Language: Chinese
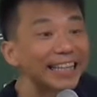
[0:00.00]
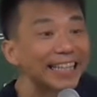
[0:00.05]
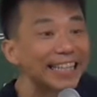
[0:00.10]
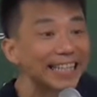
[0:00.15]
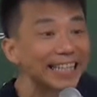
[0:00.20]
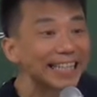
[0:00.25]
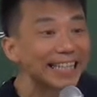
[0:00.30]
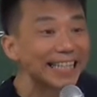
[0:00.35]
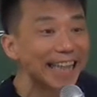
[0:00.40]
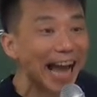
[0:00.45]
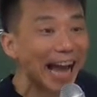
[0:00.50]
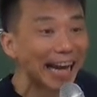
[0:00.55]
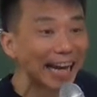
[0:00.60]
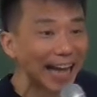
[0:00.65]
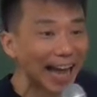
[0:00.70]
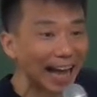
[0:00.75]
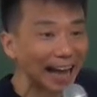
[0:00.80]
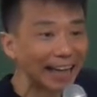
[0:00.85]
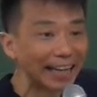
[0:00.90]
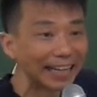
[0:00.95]
增加
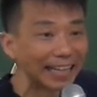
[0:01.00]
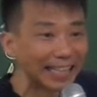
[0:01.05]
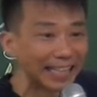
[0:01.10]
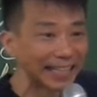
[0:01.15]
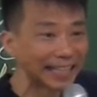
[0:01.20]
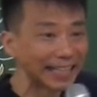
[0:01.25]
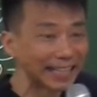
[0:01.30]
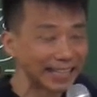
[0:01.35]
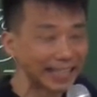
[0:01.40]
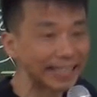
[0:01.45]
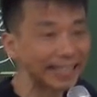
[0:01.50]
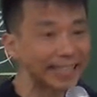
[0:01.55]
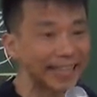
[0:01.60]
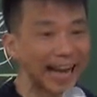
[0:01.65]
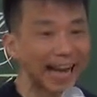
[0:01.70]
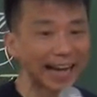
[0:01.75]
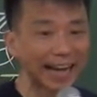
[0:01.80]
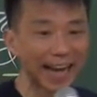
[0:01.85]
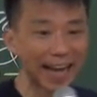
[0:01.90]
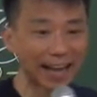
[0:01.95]
量，这个增
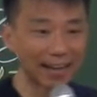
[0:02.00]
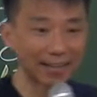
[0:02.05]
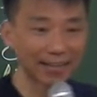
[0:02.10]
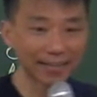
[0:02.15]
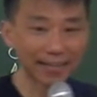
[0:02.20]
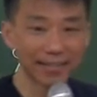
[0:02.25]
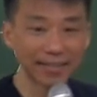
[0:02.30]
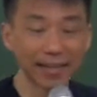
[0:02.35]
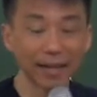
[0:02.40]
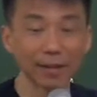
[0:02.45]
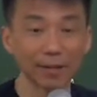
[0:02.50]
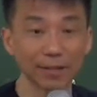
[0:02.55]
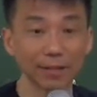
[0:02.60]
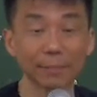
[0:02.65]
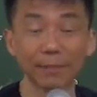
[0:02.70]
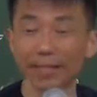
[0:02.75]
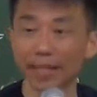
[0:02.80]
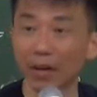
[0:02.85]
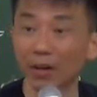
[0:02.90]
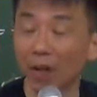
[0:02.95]
加量是叫什
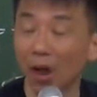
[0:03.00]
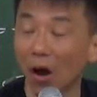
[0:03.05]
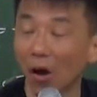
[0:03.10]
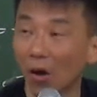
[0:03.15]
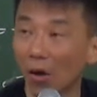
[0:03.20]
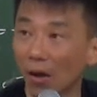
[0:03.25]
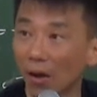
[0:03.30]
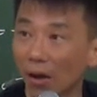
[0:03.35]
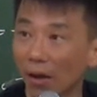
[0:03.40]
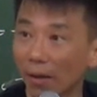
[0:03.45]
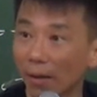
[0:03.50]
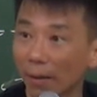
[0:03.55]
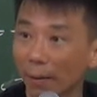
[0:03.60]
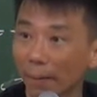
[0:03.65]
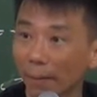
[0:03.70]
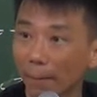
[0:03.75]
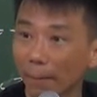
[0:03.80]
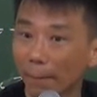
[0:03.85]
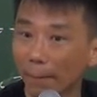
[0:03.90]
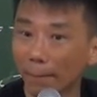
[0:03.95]
么效用？
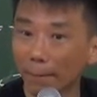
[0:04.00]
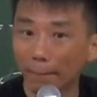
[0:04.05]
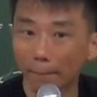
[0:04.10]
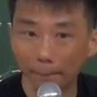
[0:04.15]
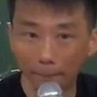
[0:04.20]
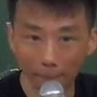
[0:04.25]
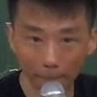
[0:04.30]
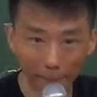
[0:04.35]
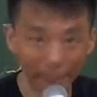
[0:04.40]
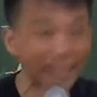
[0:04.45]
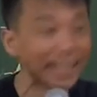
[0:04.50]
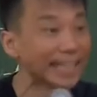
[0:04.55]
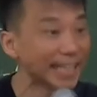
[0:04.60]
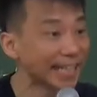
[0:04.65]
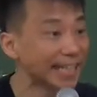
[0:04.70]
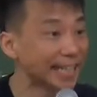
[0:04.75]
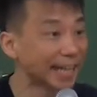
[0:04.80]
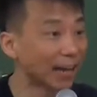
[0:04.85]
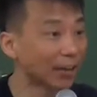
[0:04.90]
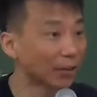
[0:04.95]
边
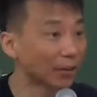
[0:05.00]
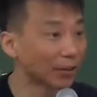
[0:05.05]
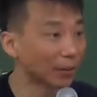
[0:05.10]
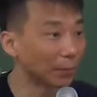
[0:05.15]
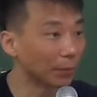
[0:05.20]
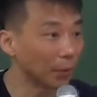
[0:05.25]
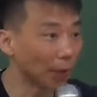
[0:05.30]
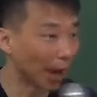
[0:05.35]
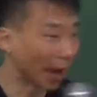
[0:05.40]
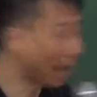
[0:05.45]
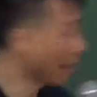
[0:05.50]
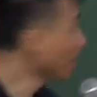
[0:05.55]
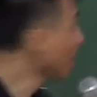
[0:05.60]
际效用，对不对？